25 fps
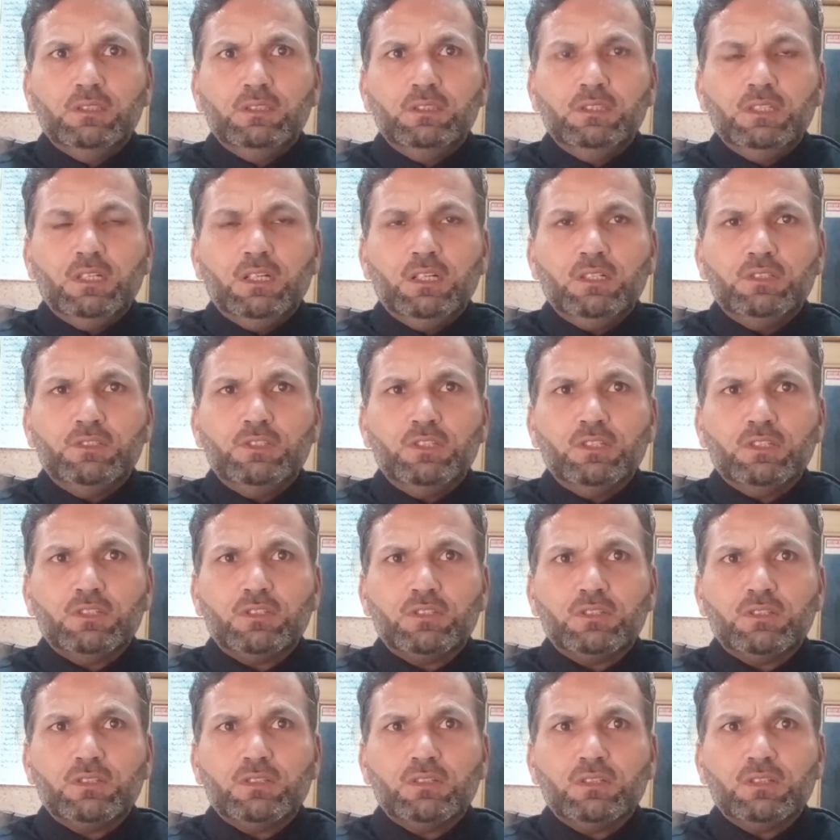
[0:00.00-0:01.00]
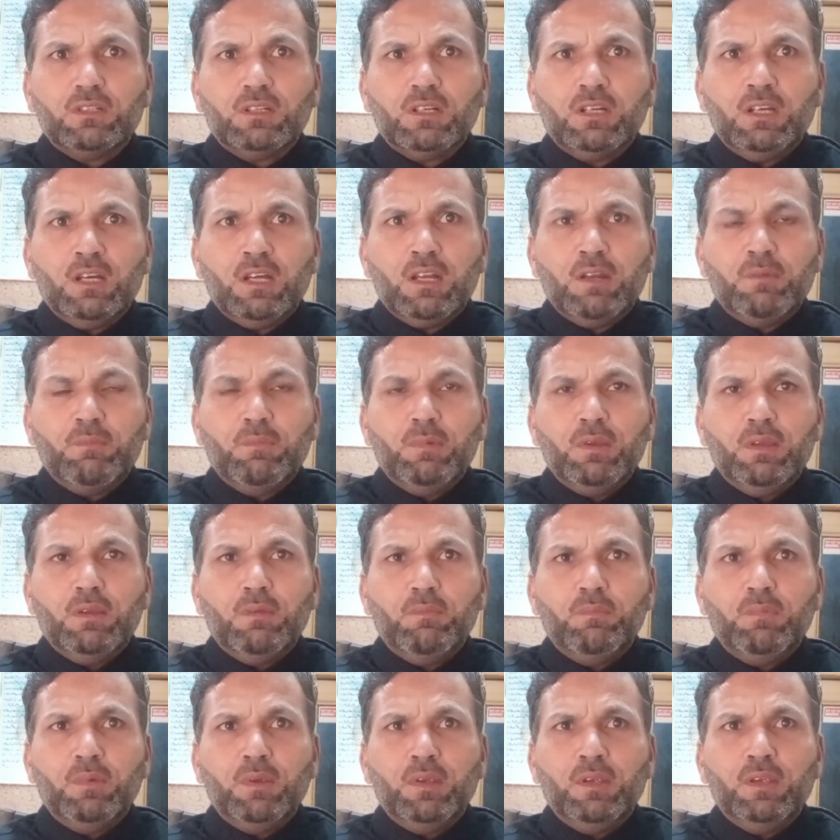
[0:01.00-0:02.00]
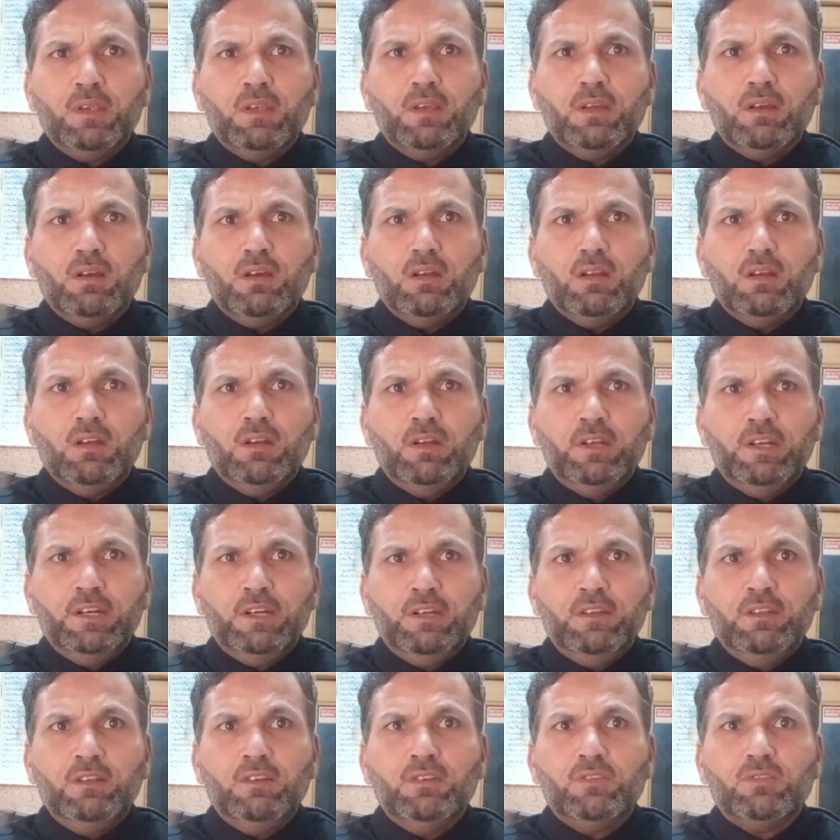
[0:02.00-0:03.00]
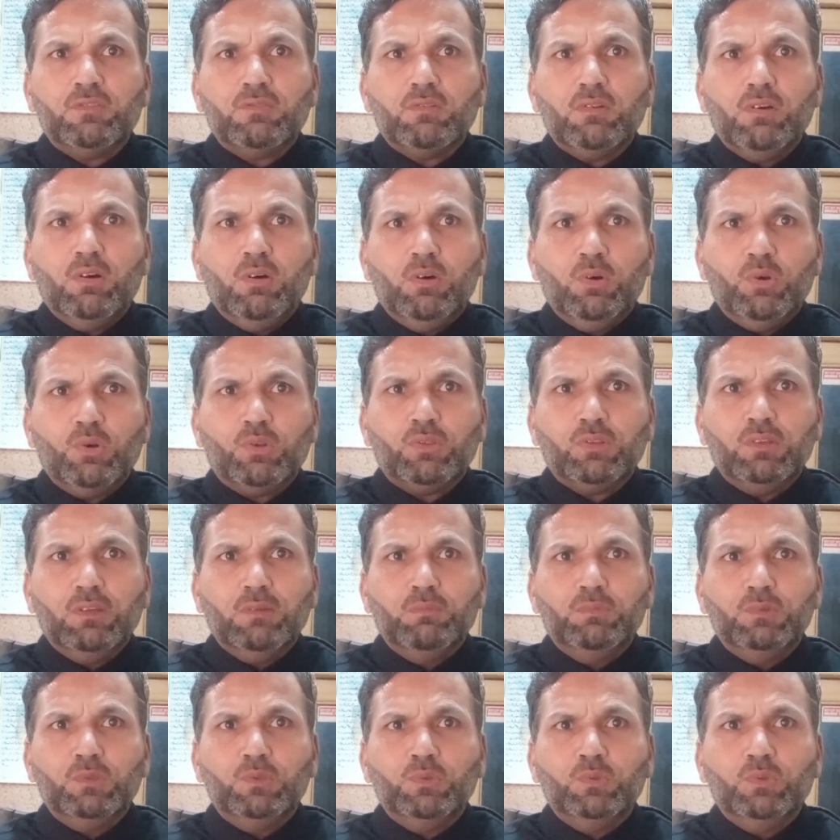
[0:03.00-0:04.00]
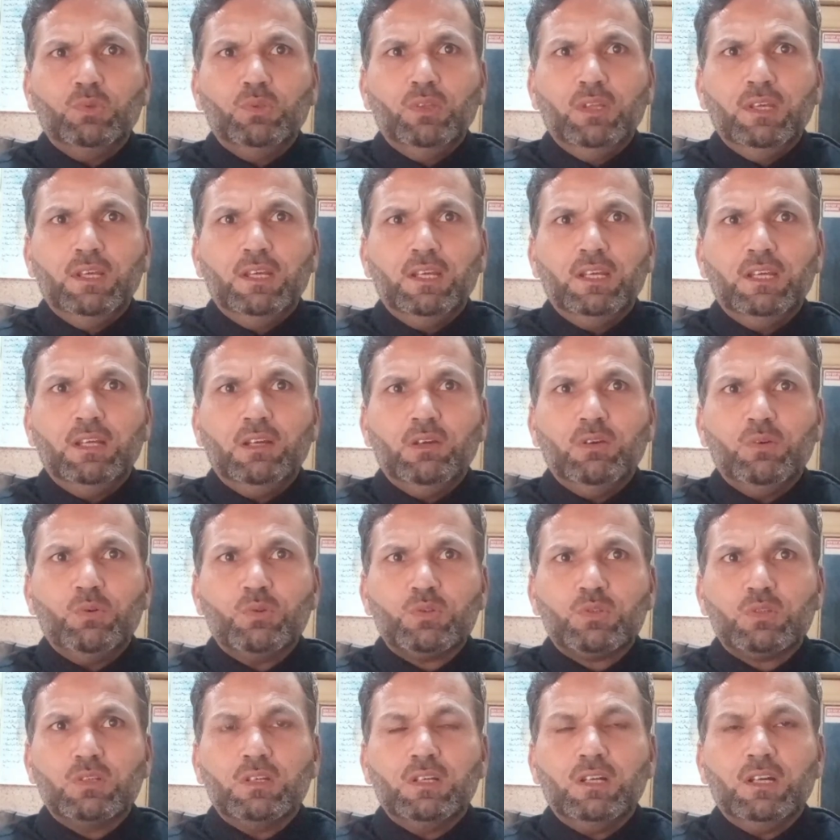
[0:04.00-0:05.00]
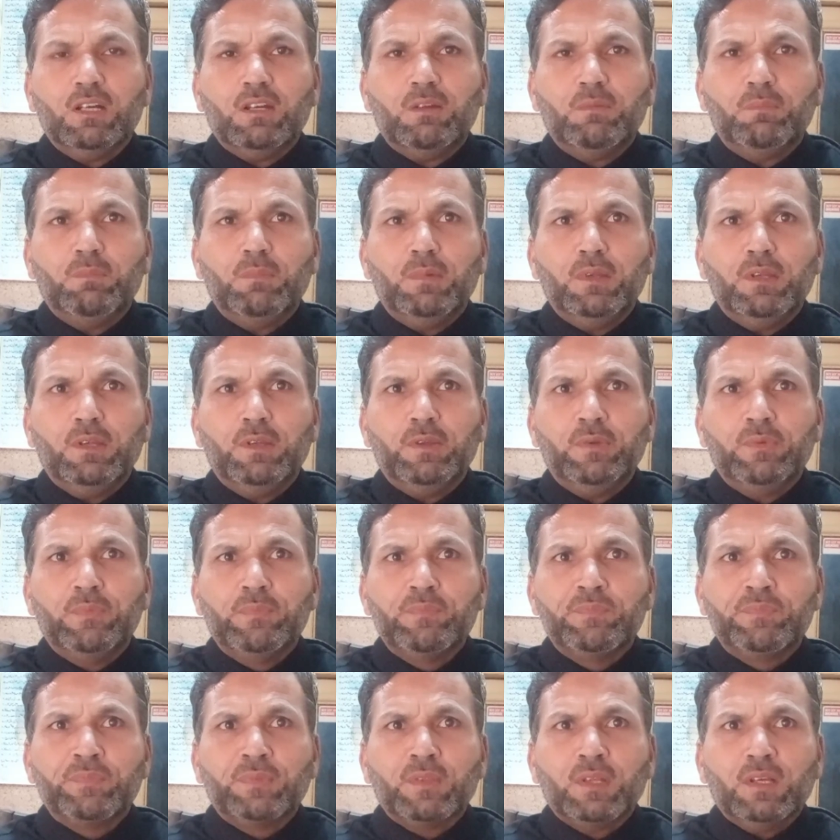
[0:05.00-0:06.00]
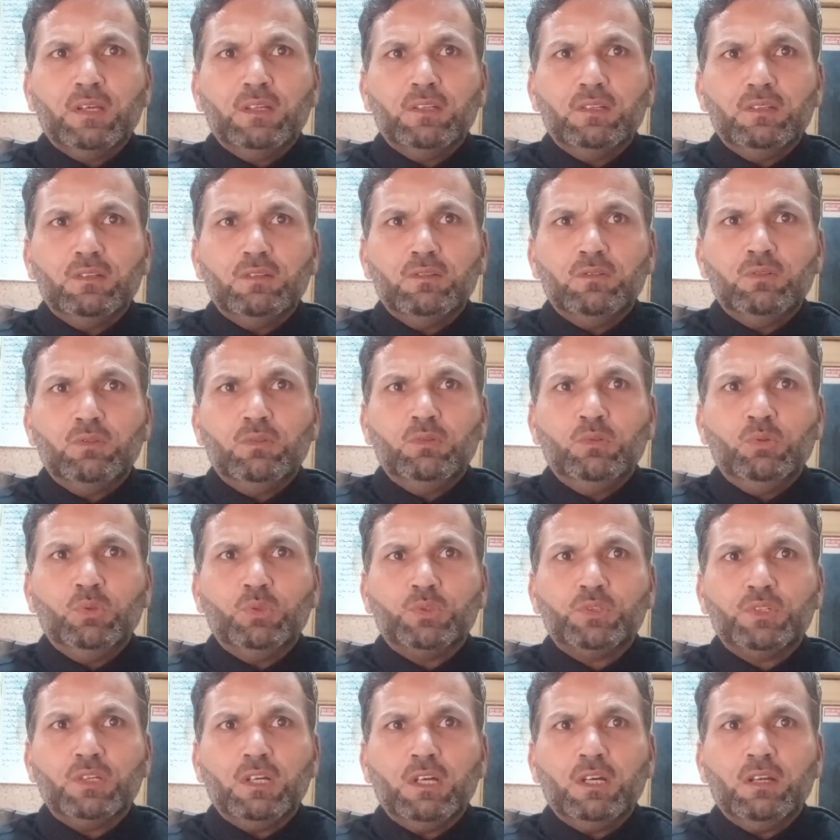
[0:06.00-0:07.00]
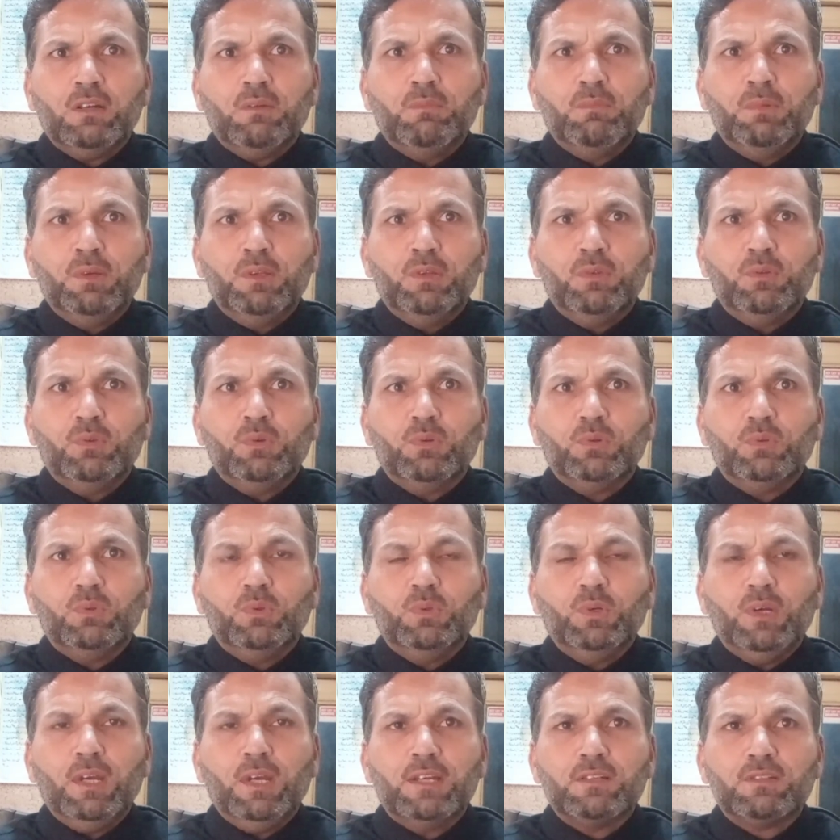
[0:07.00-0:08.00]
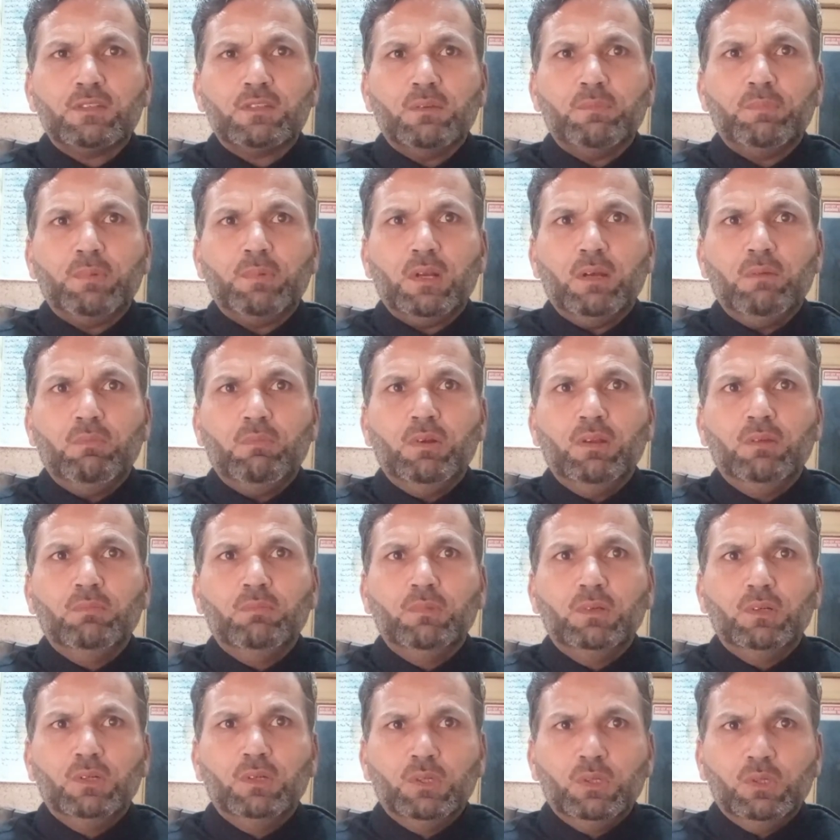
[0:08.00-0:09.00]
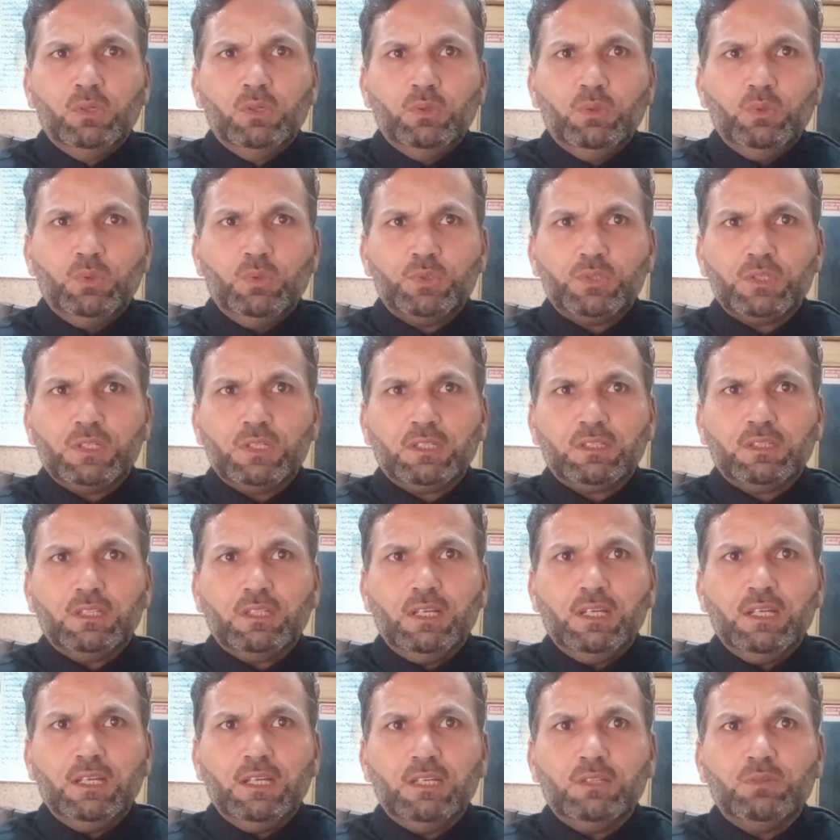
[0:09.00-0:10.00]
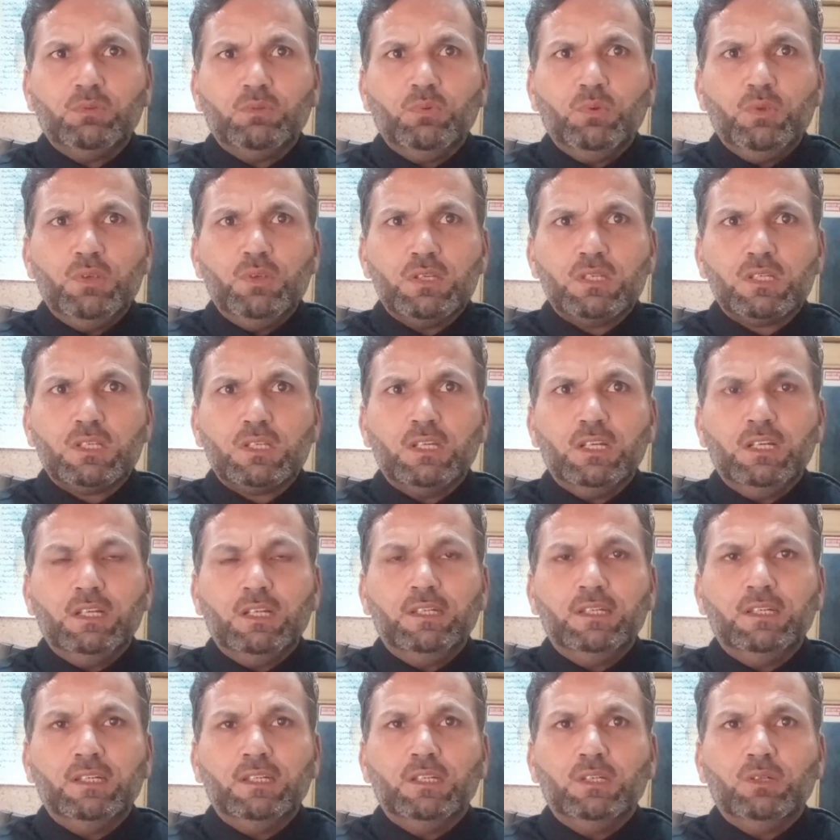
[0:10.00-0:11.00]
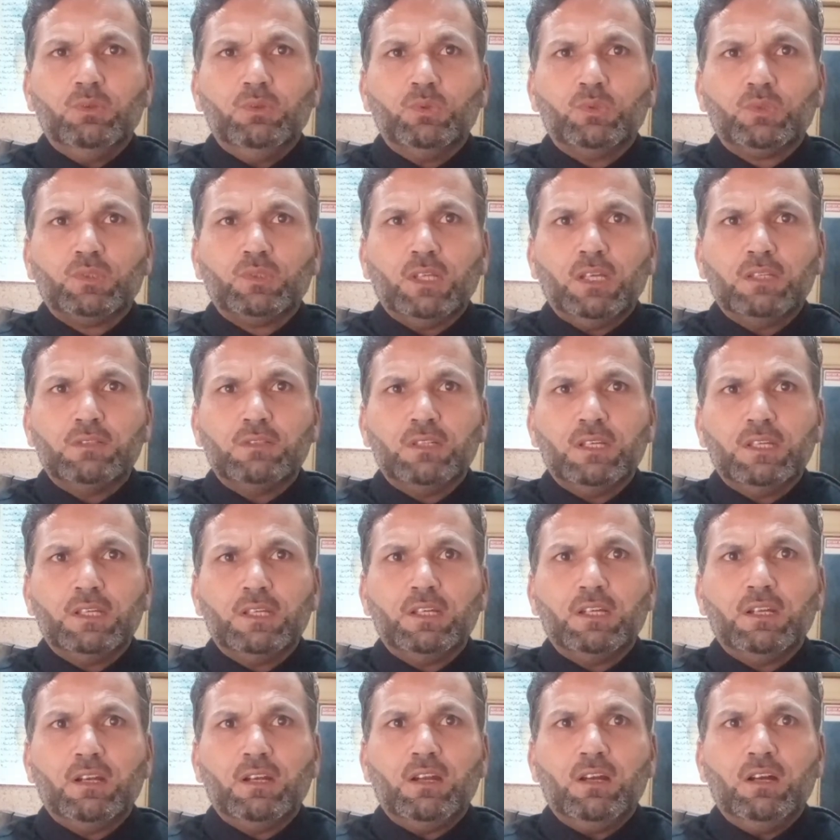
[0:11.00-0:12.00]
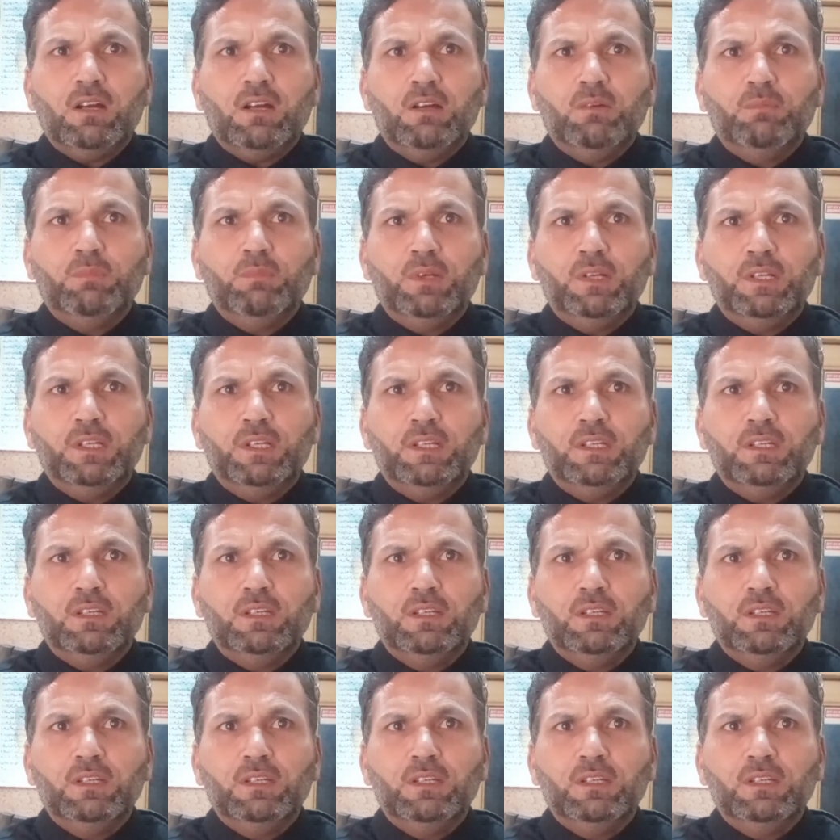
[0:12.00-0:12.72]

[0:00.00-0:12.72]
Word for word: या जिस घर में भी लेडीज़ औरतें मौजूद हैं उस घर में दो चार मरीज़ों को ऐसा प्रॉब्लम हो सकता है तो इसके लिए उस्ताजा इकराम ने